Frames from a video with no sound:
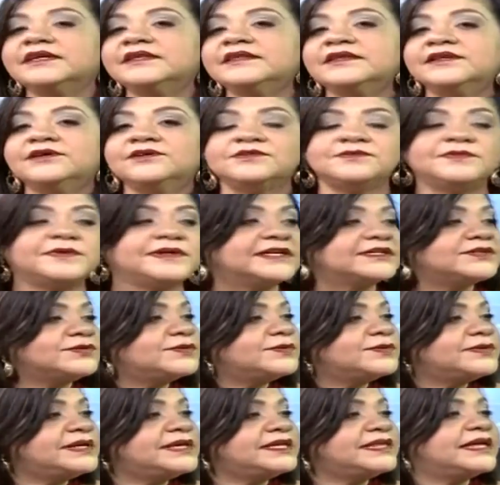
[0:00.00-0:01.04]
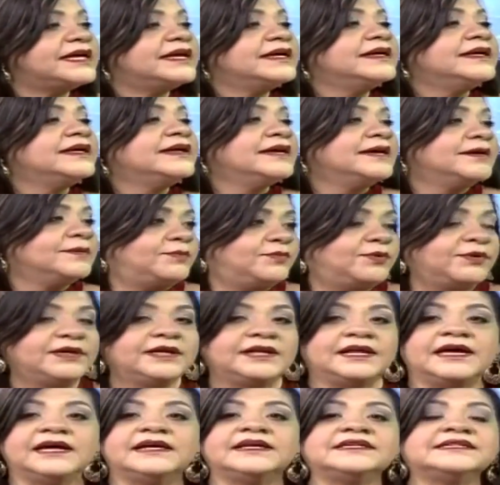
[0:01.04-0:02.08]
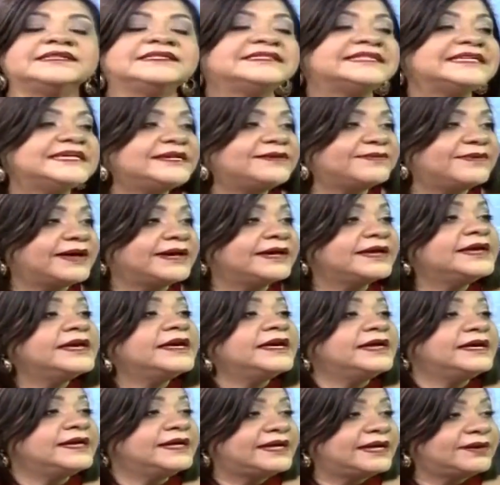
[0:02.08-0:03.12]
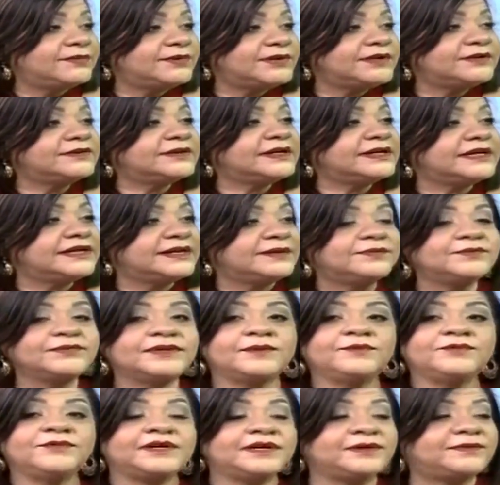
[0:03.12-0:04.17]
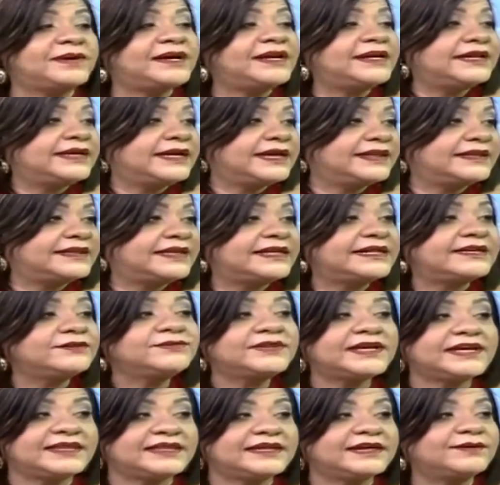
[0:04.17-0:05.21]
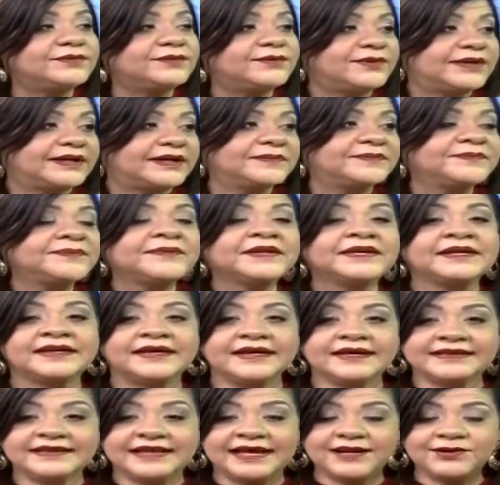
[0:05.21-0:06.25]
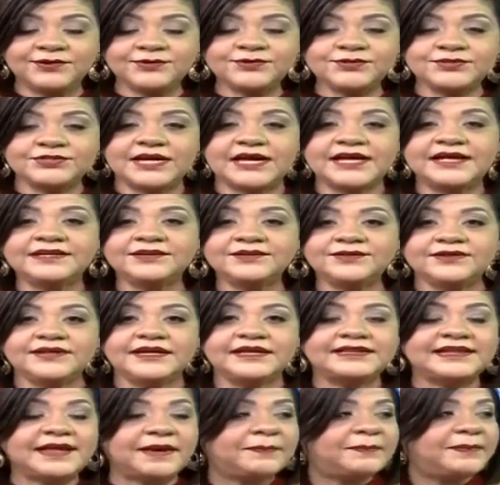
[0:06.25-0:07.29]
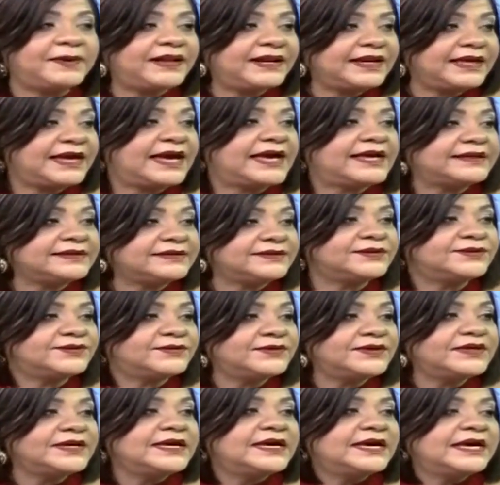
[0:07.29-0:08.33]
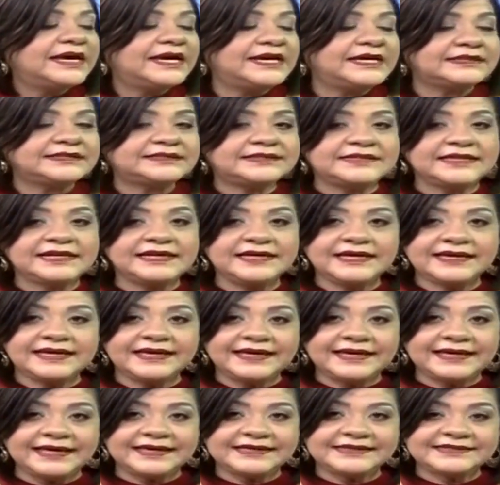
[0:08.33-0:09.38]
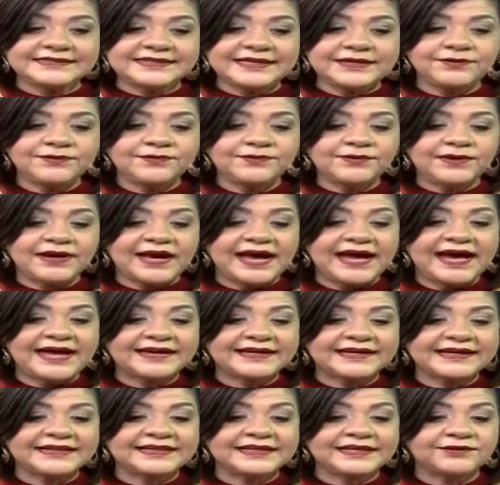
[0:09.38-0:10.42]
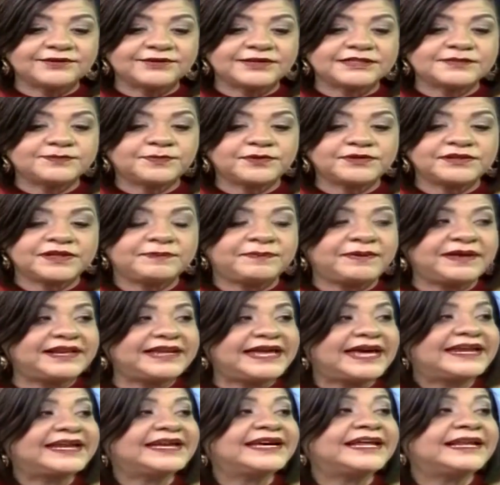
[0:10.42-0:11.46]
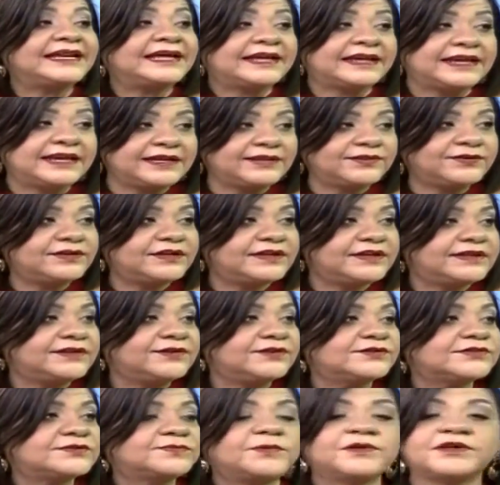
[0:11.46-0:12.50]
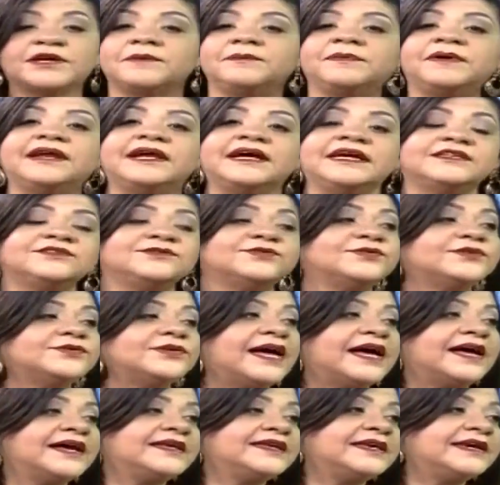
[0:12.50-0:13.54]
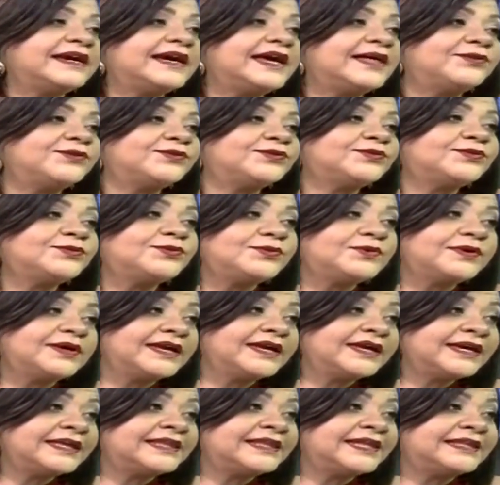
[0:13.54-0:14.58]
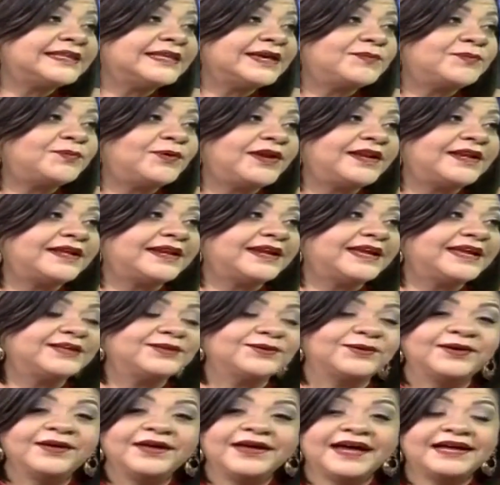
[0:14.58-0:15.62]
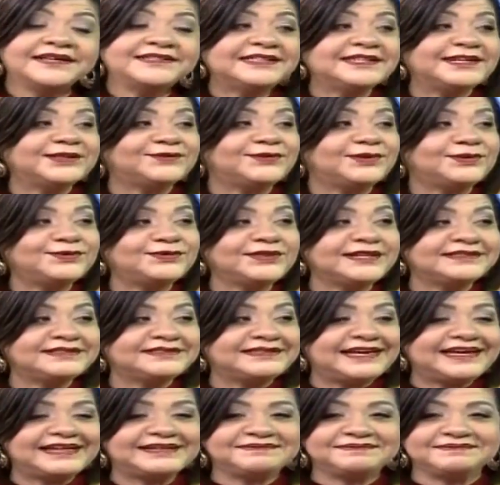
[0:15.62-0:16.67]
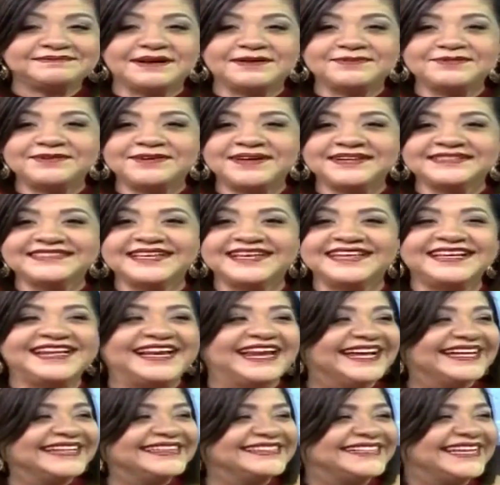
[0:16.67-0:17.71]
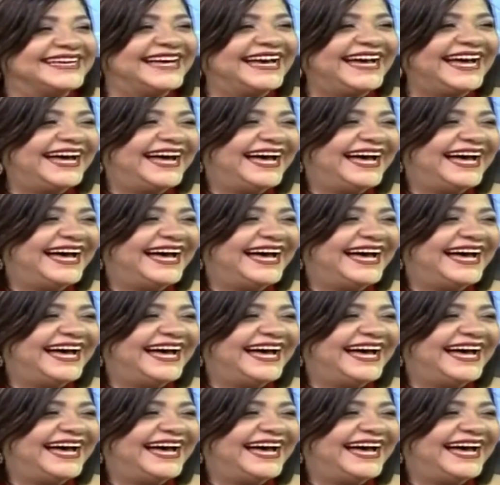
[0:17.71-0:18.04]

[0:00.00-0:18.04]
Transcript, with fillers: de Dios para su vida, pues la reciban. Y qué bueno que eres una mujer valiente, eres una Débora, que estás luchando y estás peleando ese, ese lugar que te corresponde pelear en el reino de Dios, porque para eso has llegado tú en este tiempo al reino. Así que tú eres una Esther, vamos hacia adelante.